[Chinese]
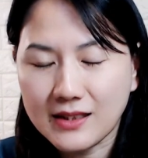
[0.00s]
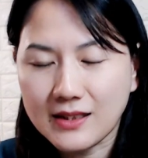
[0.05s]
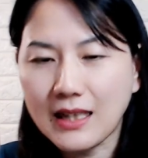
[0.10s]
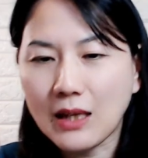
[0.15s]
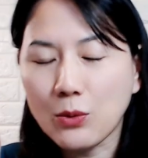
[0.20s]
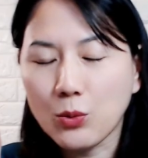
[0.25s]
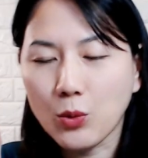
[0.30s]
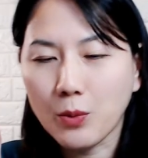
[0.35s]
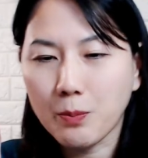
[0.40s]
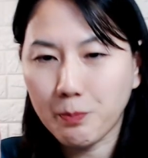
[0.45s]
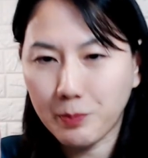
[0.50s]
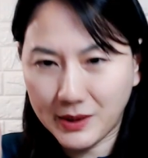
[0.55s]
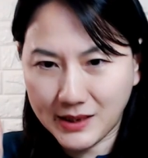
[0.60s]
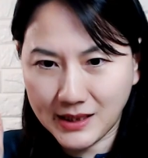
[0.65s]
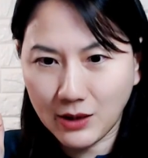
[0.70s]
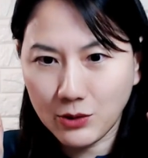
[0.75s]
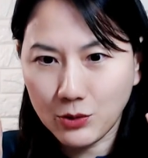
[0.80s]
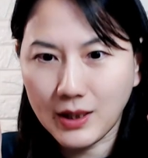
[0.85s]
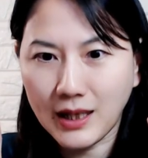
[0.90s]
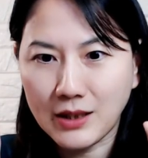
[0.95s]
但我比较
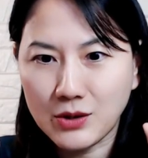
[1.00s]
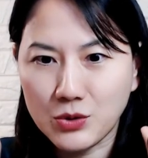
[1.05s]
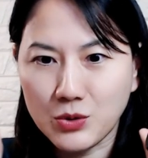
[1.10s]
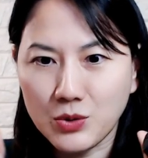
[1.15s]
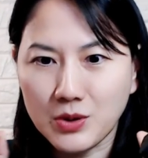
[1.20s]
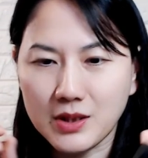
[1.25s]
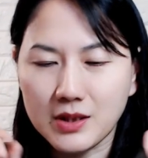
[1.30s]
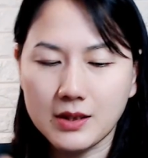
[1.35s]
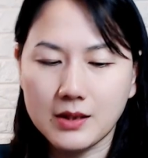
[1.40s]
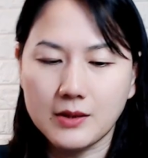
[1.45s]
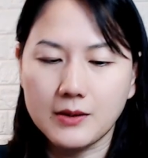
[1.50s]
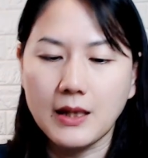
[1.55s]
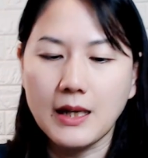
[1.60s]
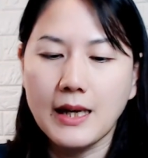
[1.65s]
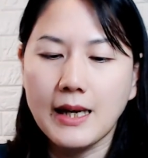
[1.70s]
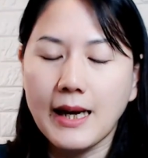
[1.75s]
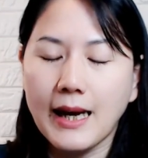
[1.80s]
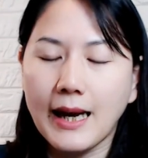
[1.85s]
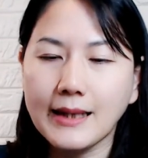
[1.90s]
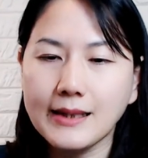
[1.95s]
有感觉的是，
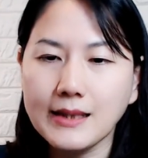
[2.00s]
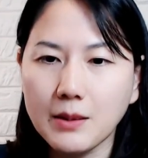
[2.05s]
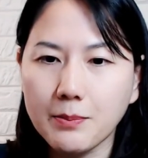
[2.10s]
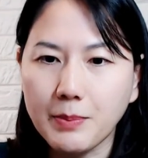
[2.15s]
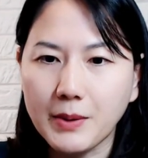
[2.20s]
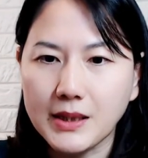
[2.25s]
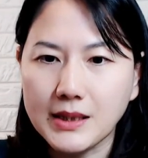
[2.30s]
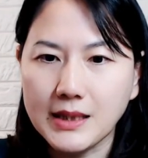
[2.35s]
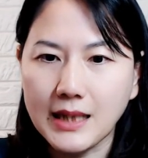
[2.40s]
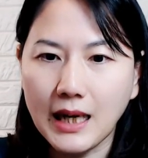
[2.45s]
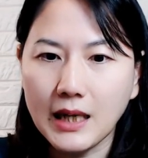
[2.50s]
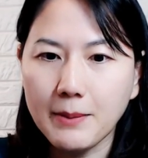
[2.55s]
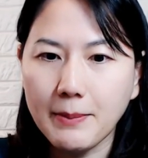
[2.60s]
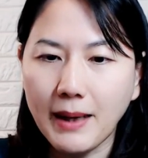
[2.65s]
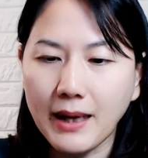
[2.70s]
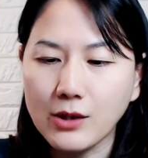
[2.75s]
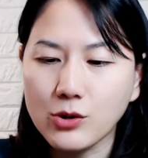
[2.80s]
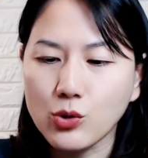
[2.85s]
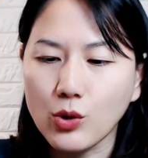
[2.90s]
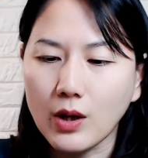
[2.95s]
它这个笔插你把
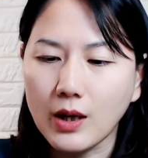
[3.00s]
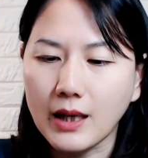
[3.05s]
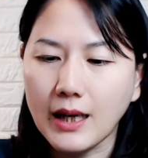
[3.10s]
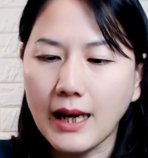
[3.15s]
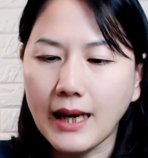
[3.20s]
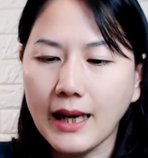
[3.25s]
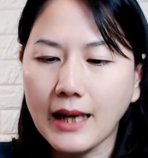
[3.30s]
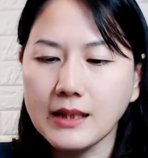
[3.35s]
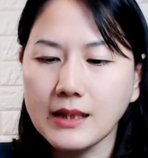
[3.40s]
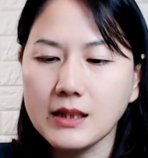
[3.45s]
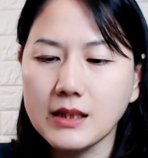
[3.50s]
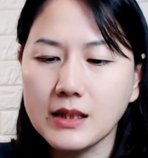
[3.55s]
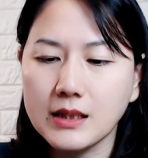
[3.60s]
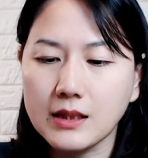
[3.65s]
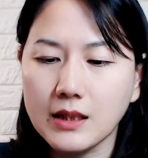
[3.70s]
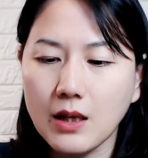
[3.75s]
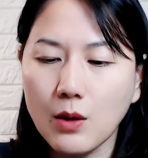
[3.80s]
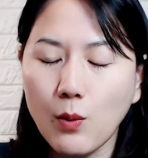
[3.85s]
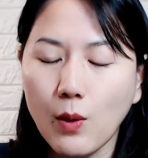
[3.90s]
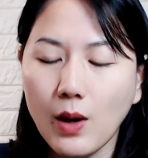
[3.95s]
它转开，它这其实
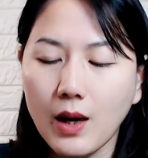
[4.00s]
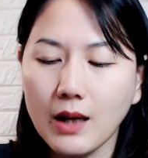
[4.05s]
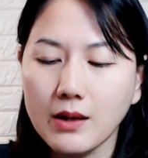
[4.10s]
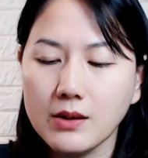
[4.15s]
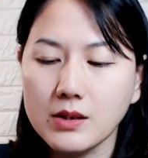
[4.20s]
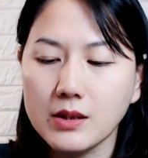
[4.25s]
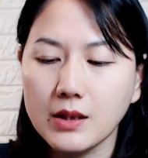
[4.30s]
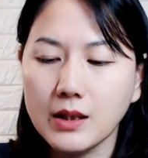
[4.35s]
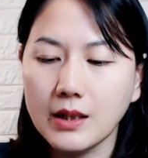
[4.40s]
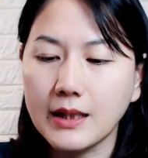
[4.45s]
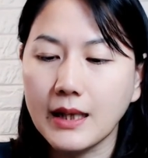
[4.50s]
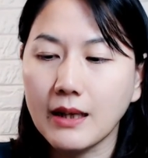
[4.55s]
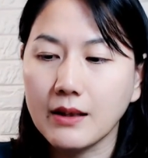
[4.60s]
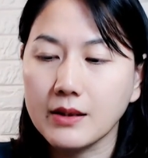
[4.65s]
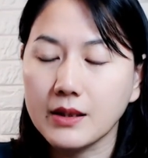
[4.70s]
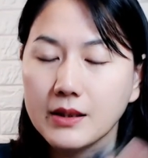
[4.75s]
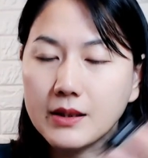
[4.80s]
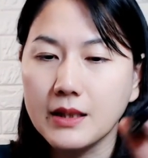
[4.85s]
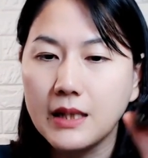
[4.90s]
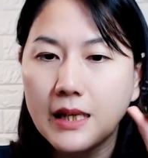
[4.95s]
跟 w a Wacom 是一样
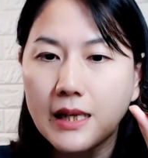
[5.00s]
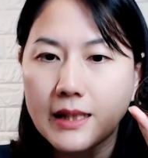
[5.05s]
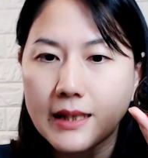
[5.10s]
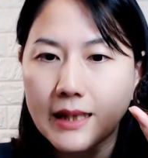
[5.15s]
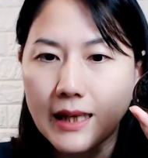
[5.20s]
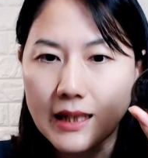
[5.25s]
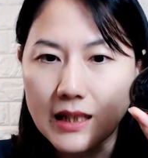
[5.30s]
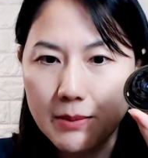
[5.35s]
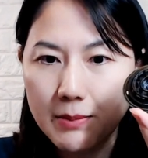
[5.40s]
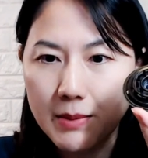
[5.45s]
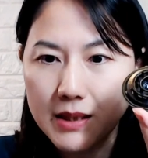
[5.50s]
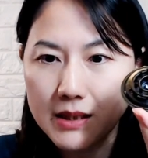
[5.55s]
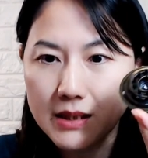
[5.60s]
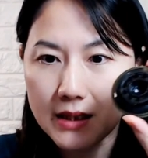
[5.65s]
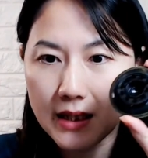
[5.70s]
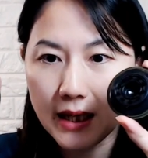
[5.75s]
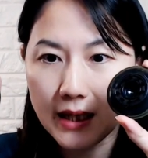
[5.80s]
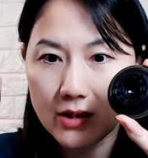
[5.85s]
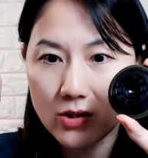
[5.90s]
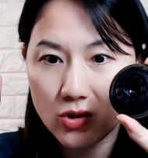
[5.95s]
的，它里面是
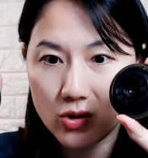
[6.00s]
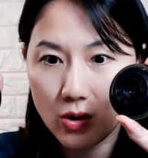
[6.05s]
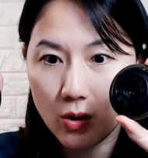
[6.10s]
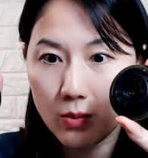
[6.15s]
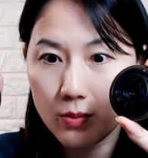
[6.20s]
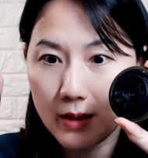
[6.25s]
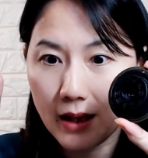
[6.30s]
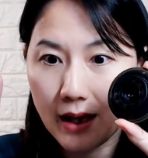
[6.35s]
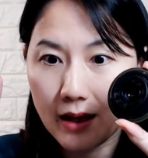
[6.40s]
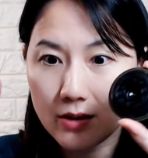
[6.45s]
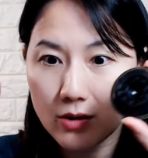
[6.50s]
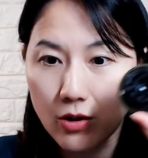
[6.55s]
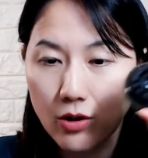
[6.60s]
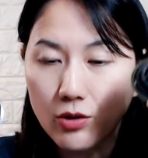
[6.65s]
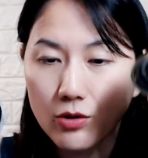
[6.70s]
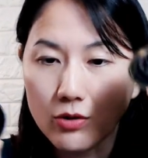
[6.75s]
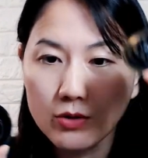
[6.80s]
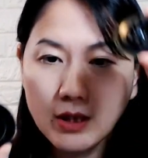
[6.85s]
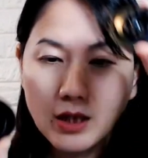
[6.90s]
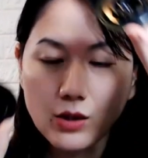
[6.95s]
可以收纳的
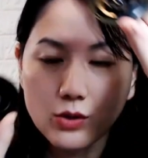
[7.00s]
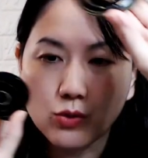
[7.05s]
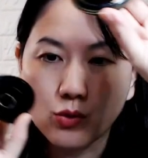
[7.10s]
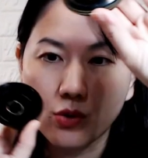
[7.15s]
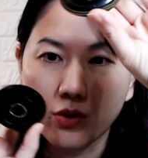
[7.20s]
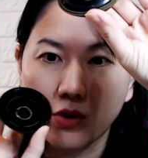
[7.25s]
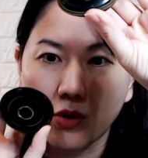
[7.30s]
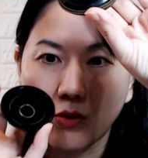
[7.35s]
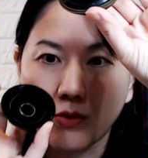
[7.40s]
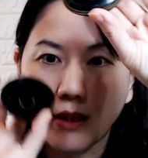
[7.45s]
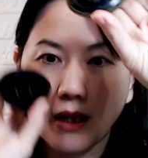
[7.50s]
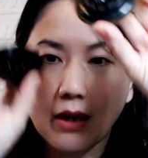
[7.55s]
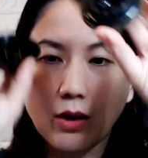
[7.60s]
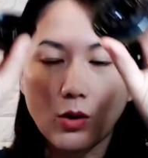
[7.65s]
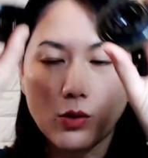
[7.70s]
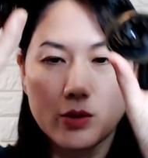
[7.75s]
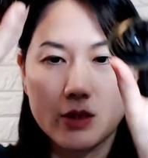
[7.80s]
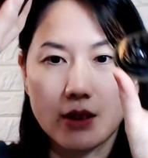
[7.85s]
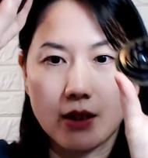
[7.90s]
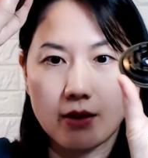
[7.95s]
哦，它有做收纳
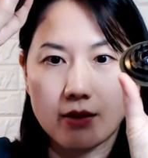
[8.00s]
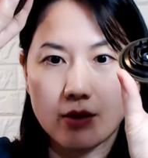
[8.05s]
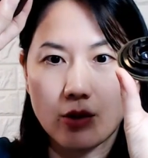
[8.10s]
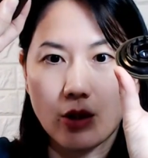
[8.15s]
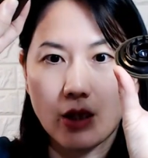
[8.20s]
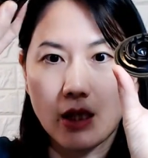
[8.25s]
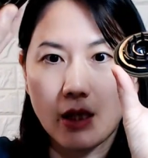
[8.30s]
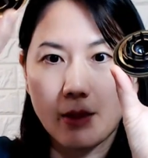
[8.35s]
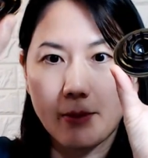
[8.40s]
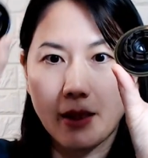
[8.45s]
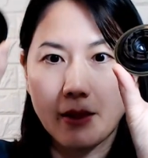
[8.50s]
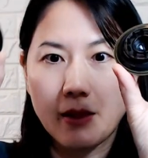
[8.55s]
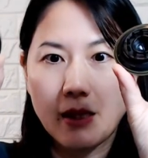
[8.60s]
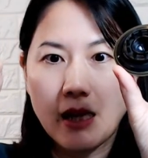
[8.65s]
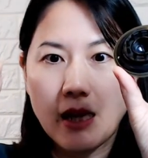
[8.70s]
空间，有看到吗？